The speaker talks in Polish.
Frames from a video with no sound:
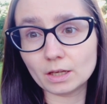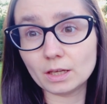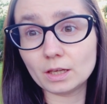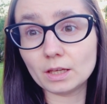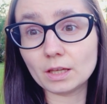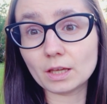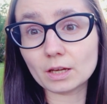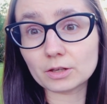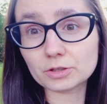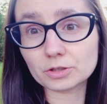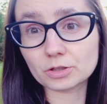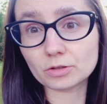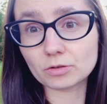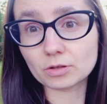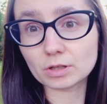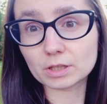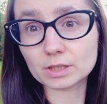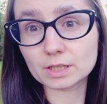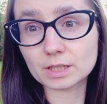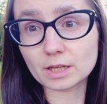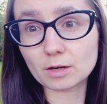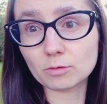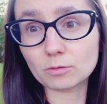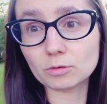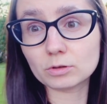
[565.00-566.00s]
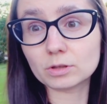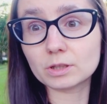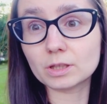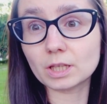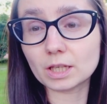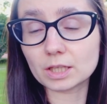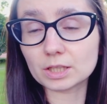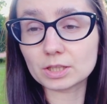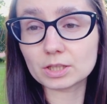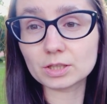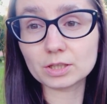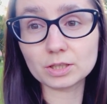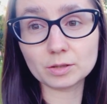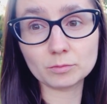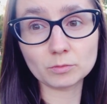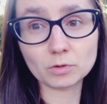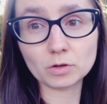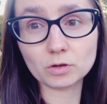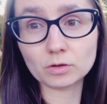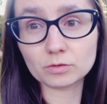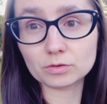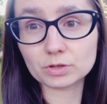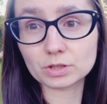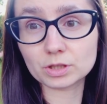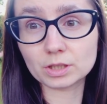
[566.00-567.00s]
I jak się okazało, też nie
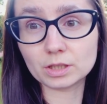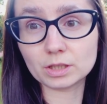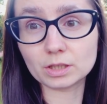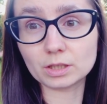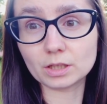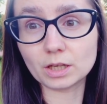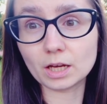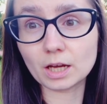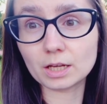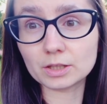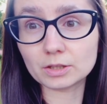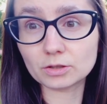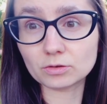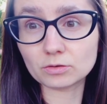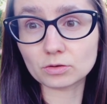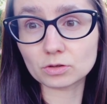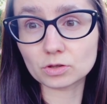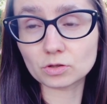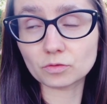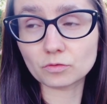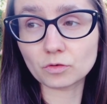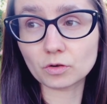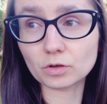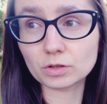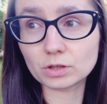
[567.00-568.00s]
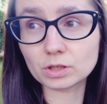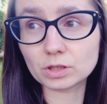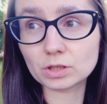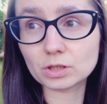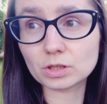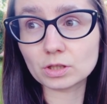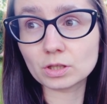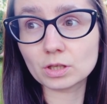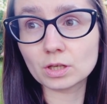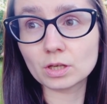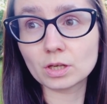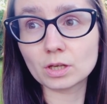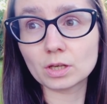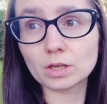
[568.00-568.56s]
mogą się ani dodzwonić,